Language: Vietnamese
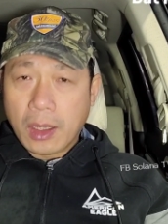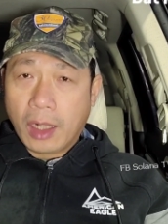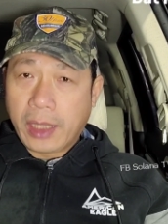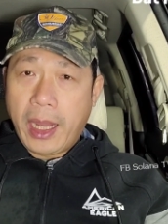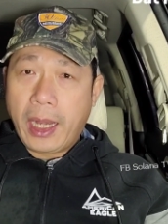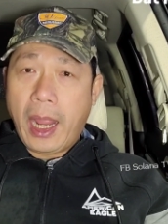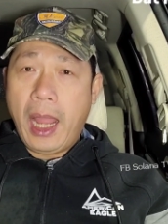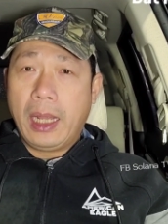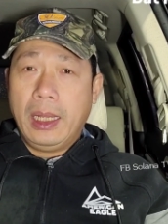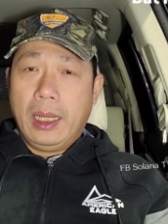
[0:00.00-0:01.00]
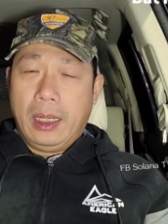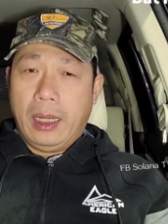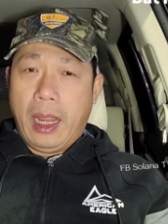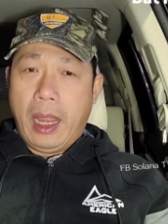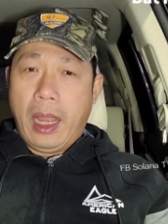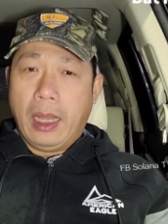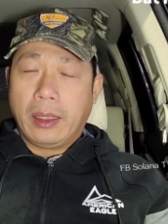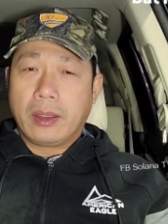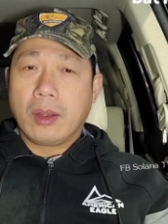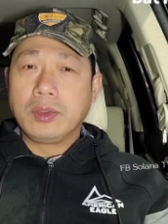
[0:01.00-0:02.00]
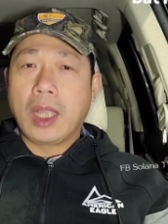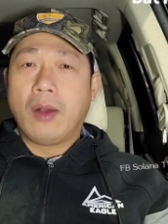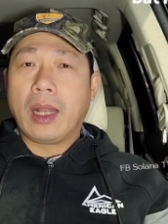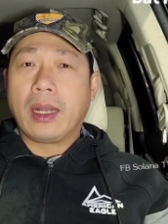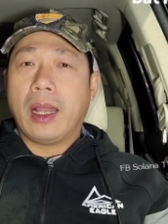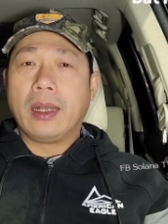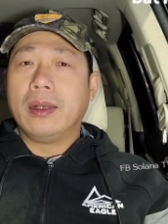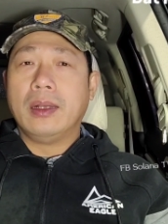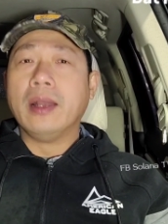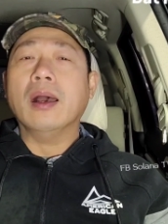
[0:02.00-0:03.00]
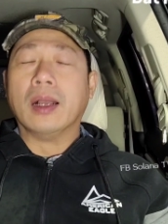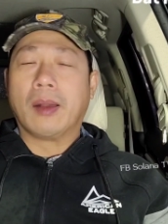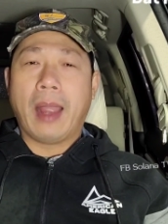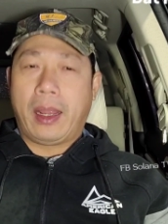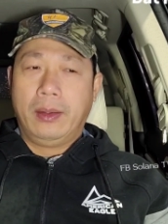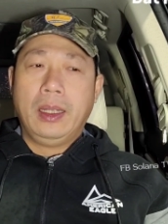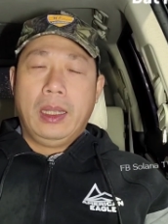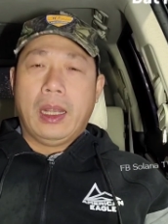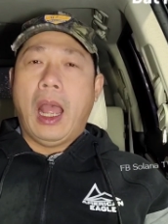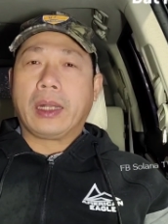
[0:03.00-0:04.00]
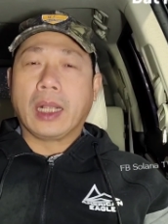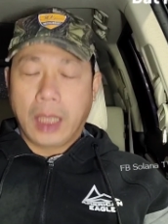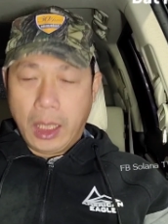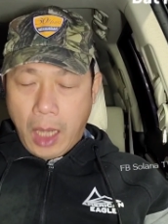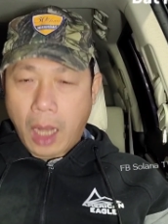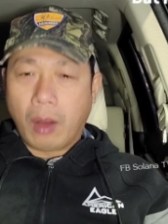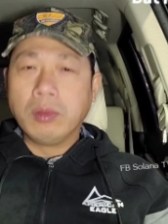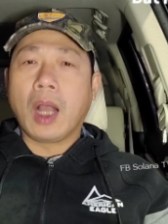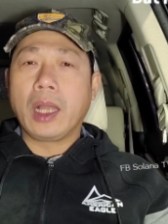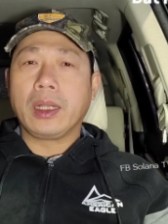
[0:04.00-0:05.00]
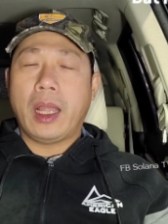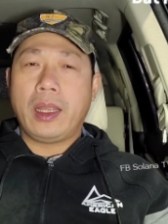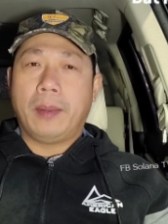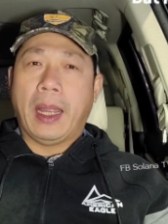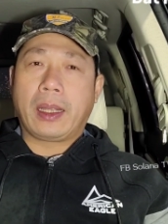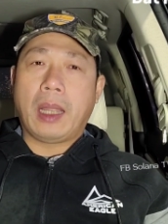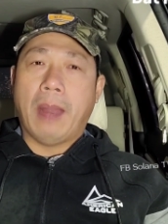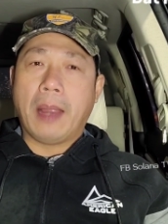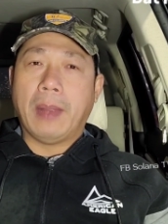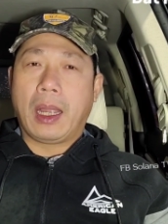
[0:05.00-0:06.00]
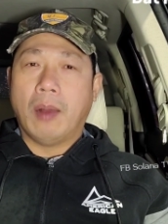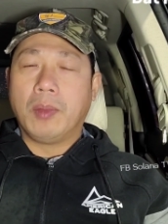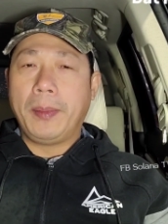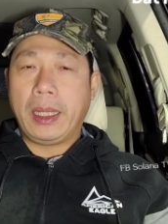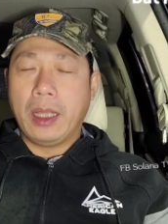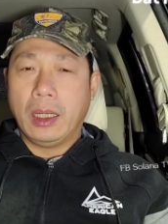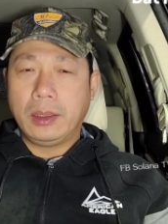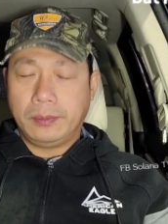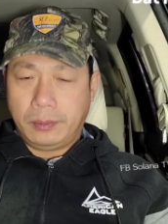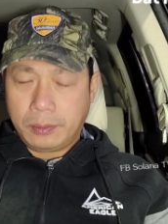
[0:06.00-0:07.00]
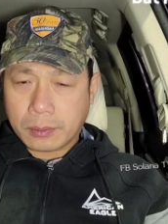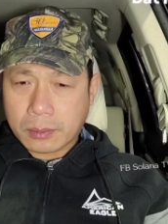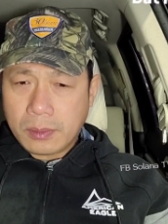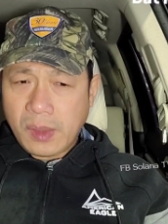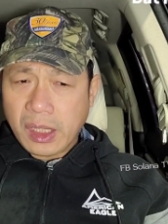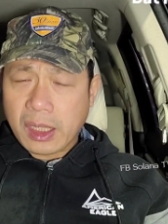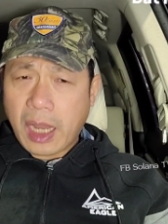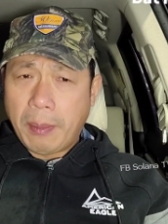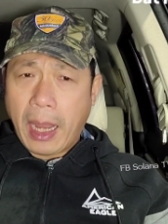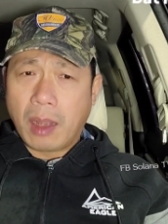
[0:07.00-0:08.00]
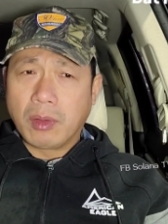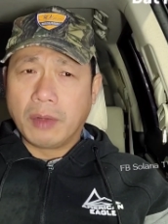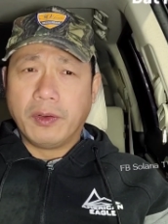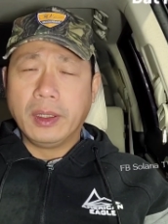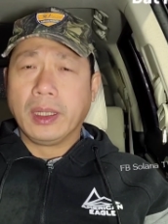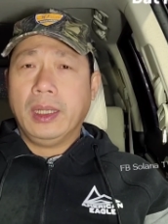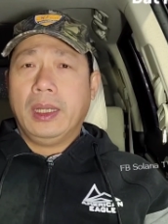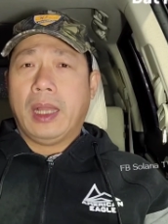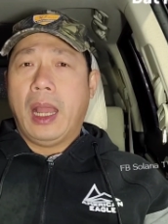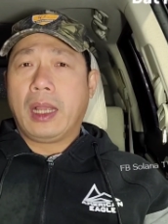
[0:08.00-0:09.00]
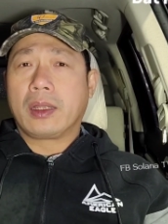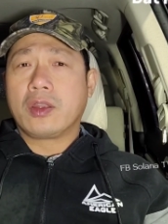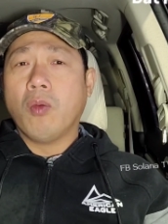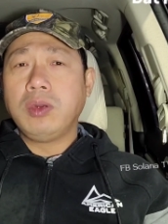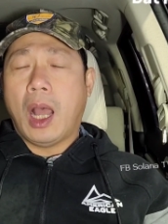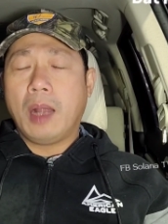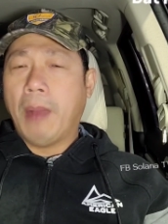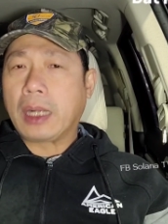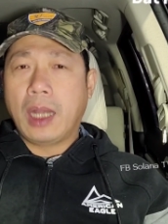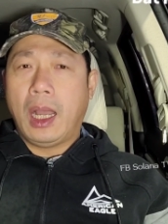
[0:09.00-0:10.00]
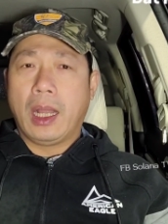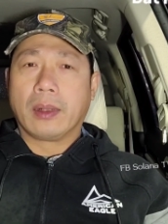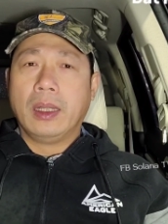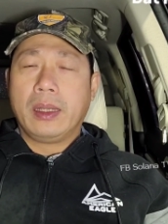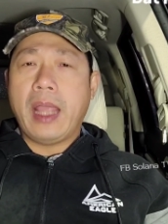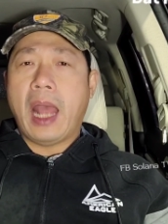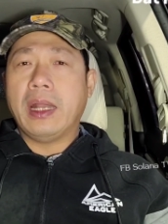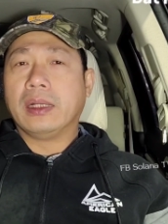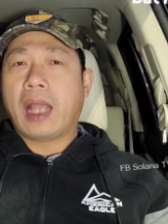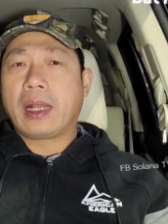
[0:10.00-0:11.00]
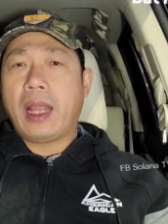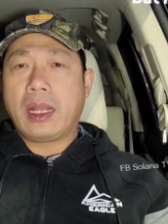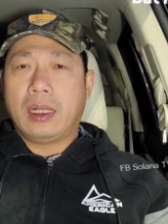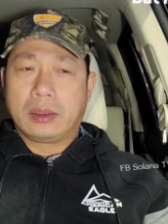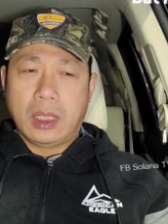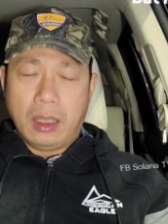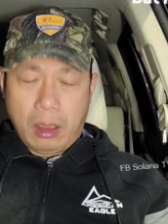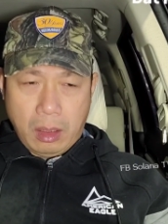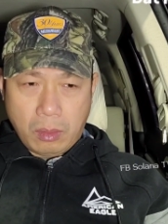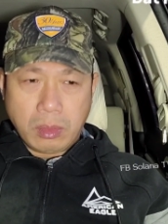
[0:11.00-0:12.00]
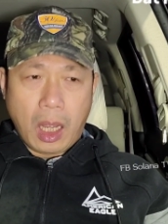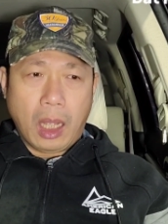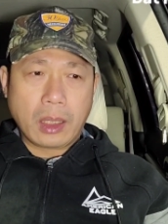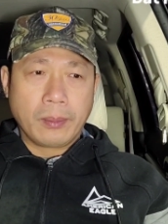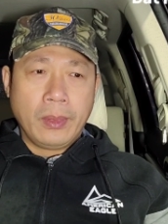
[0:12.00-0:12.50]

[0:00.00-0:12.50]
có tiền à, là chúng số là, là lên đường không à à, thật sự nó cũng có như thế vậy bạn các bạn mà không có biết giữ các bạn không có phước à, chúng đó mất đó à, gia đình tan nát thật sự nó nó cũng có